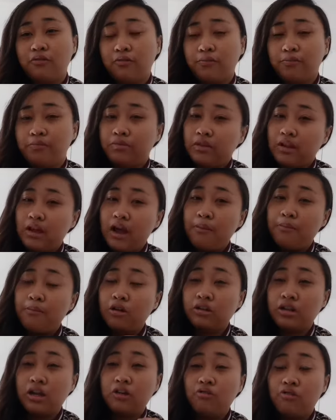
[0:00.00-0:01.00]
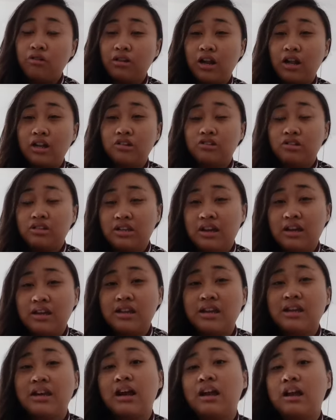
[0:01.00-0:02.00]
uploadan gue selanjutnya jadi kalian
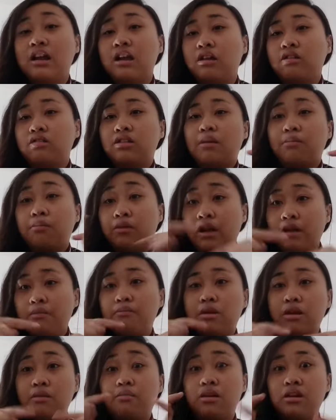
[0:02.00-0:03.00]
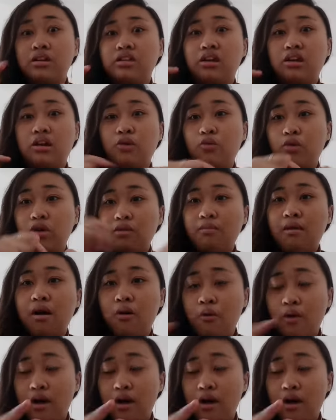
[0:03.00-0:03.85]
harus subscribe bener-bener channel gue di bawah